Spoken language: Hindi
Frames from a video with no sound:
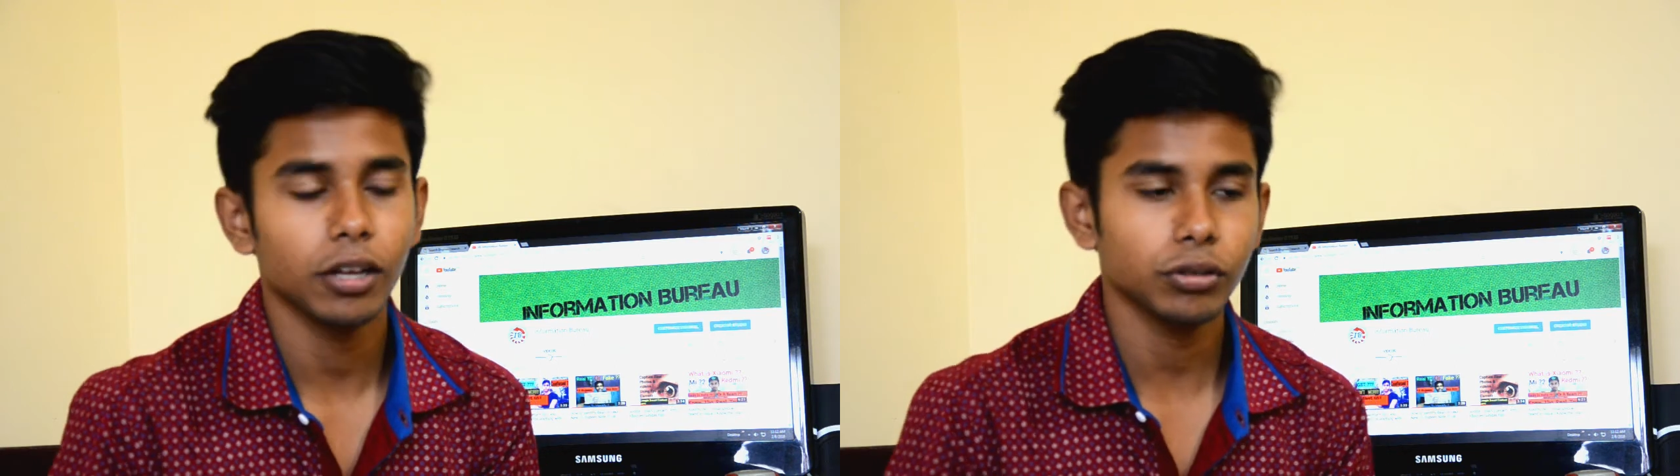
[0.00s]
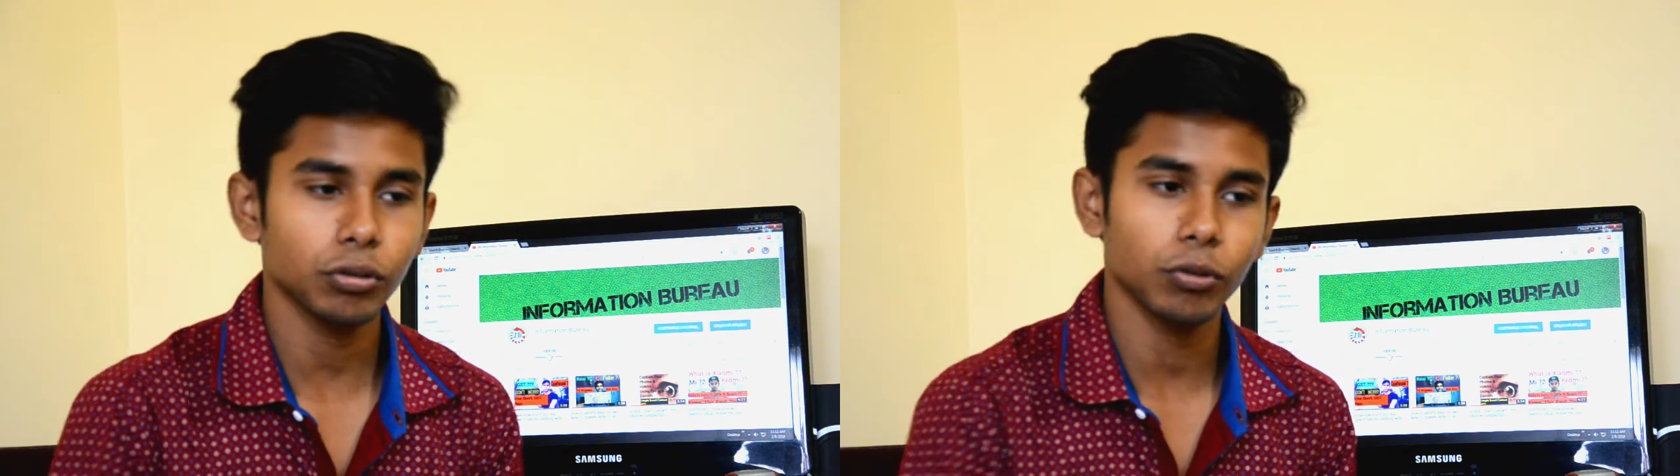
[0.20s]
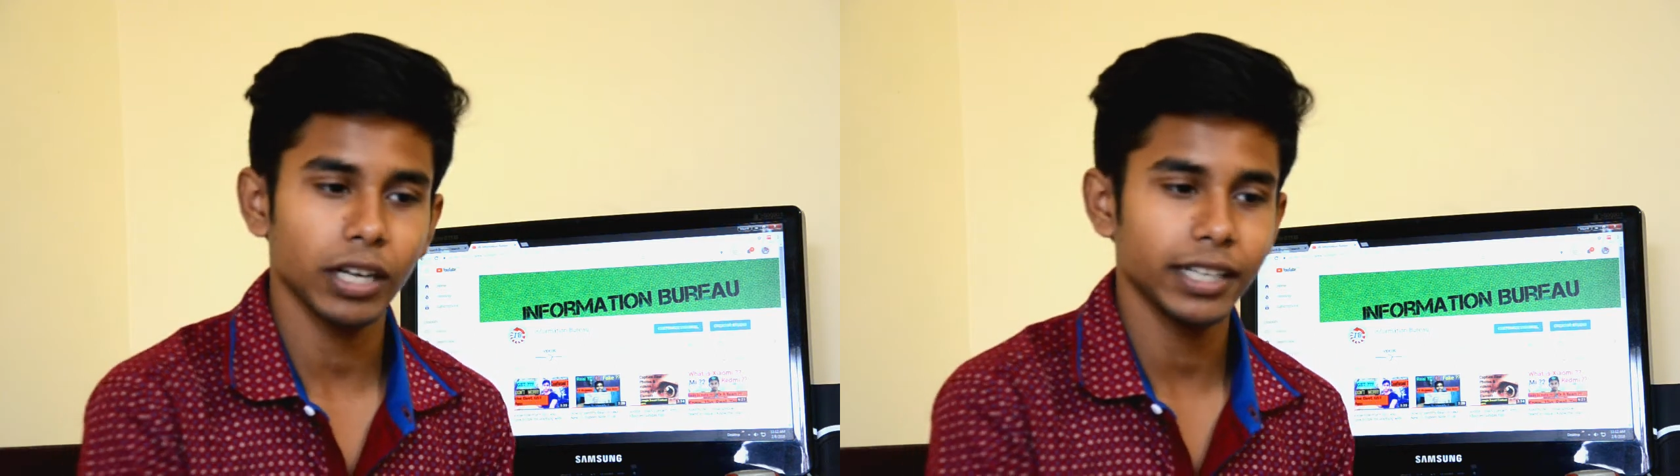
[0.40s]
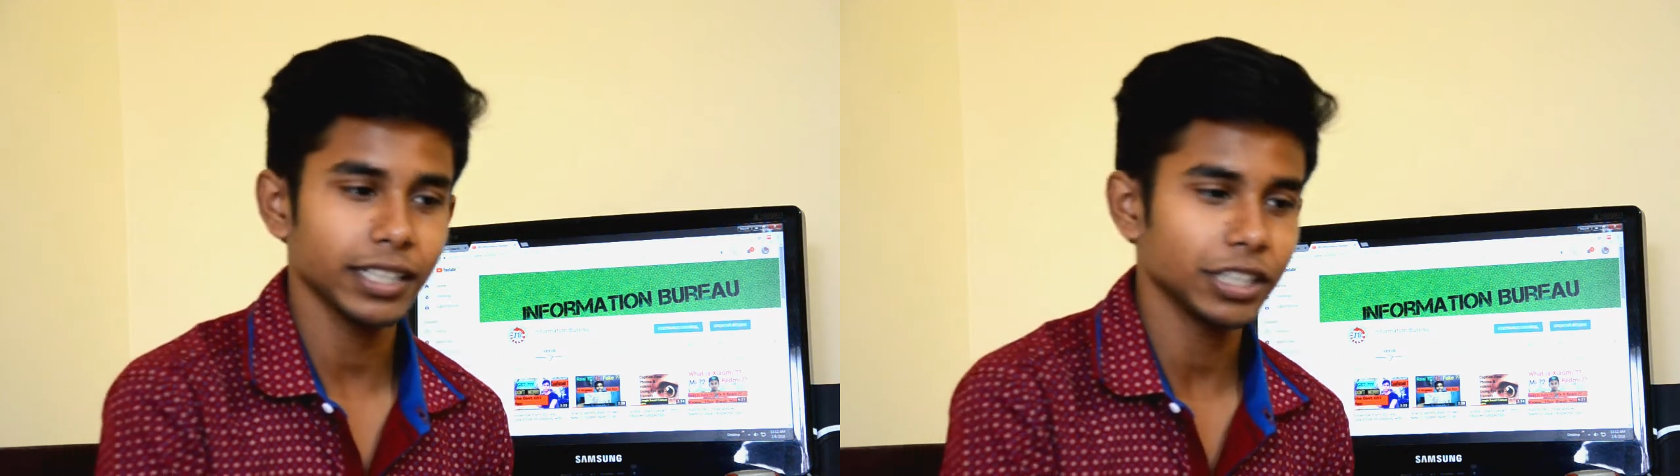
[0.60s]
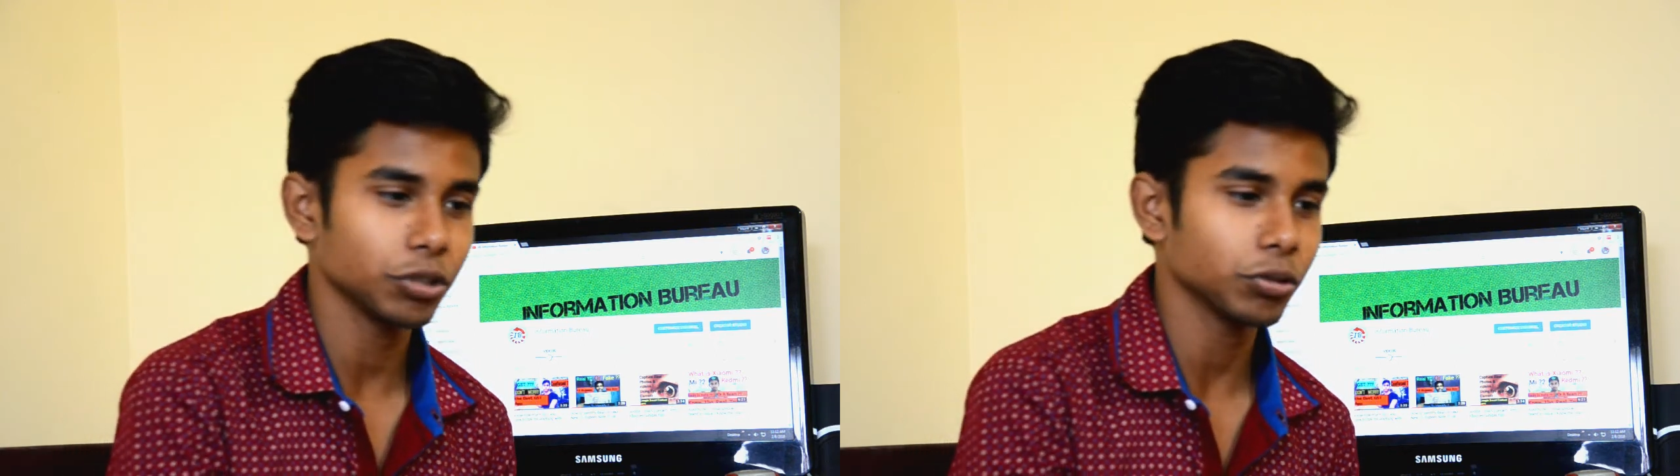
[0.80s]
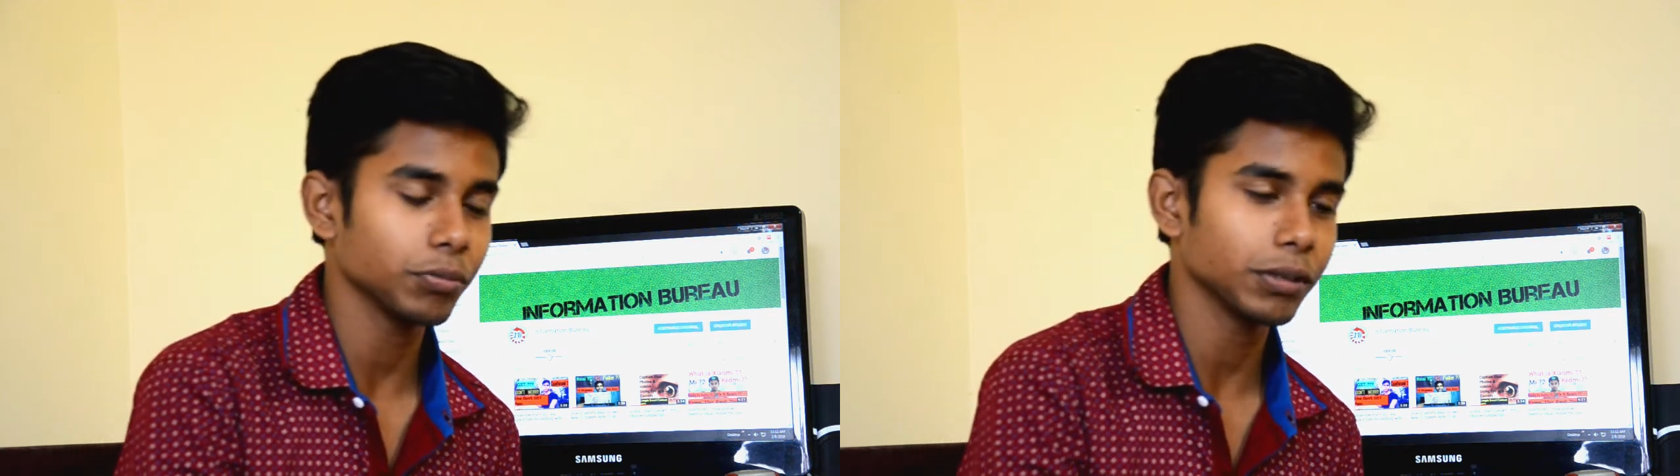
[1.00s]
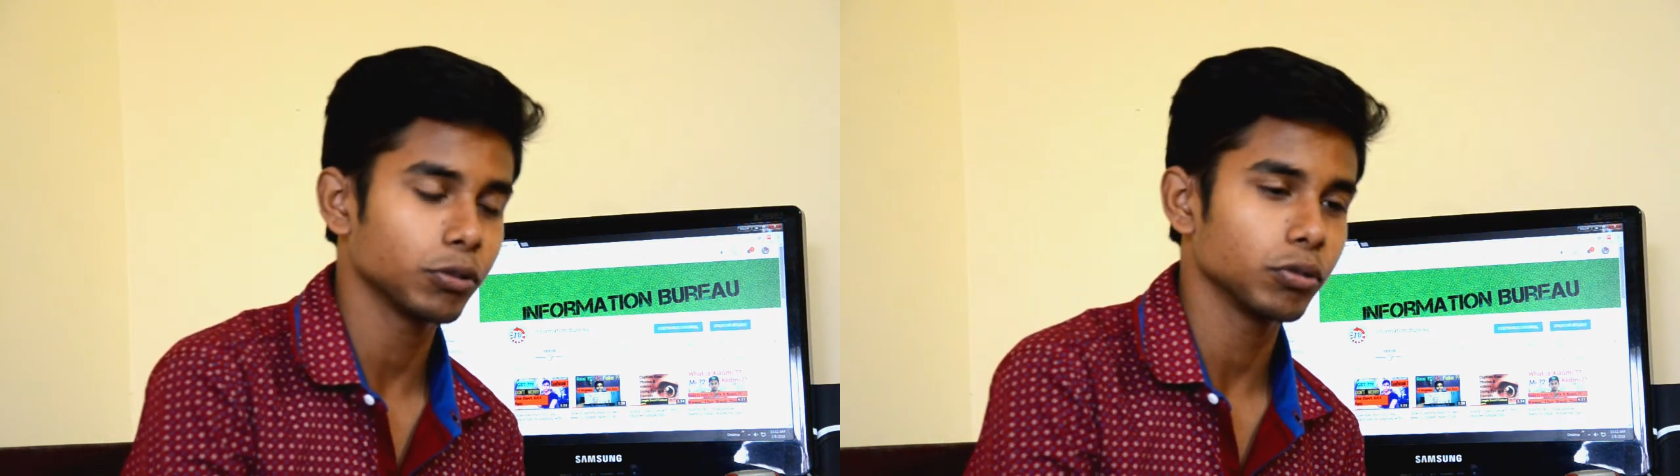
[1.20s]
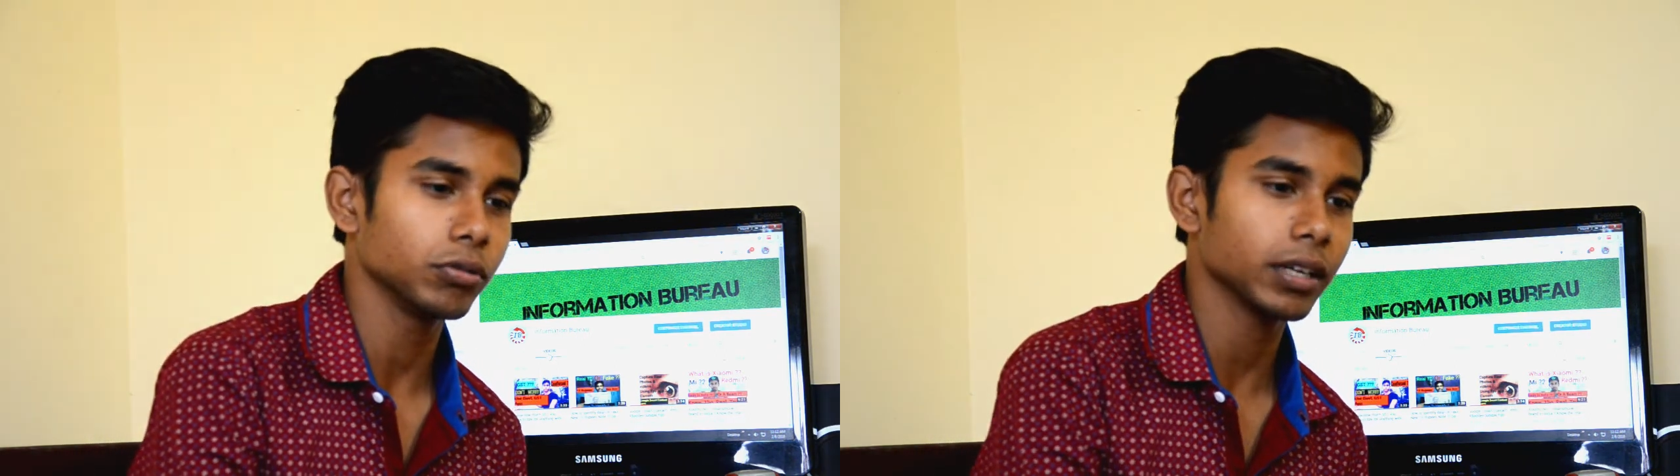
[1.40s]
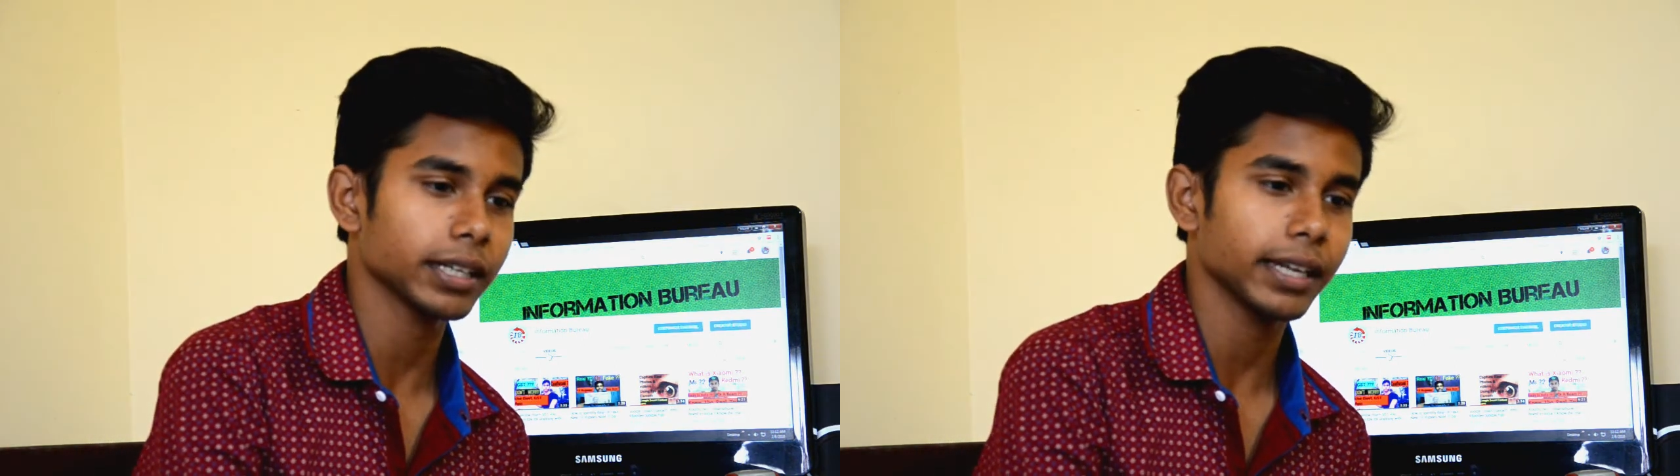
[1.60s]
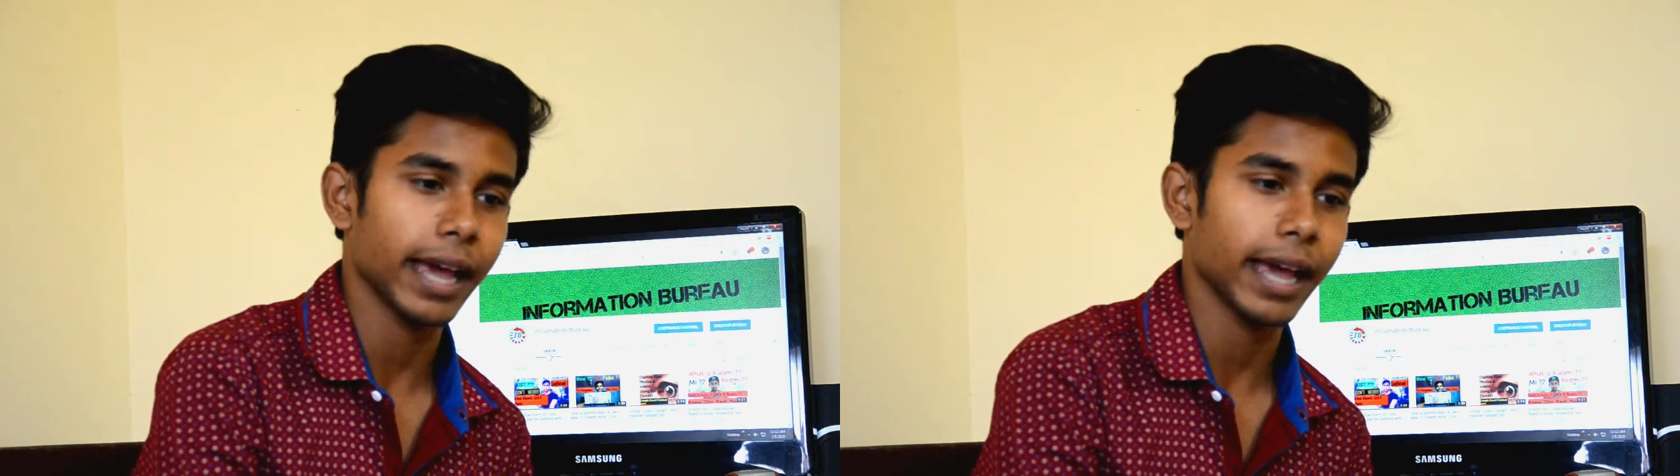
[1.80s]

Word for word: तो क्वालिटी इशू तो मैं बोलूंगा कि